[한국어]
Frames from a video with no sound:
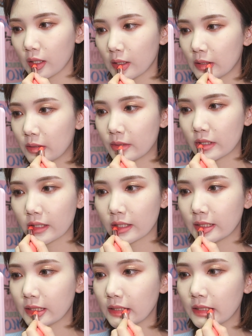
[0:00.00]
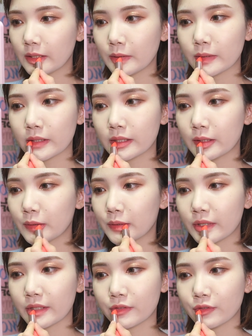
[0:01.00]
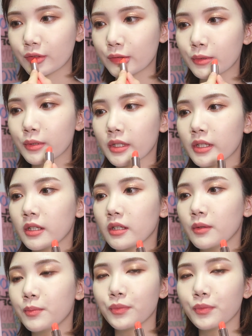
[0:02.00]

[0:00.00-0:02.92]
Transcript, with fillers: 요즘 네, 제가 진짜 좋아하는 노래 두 곡이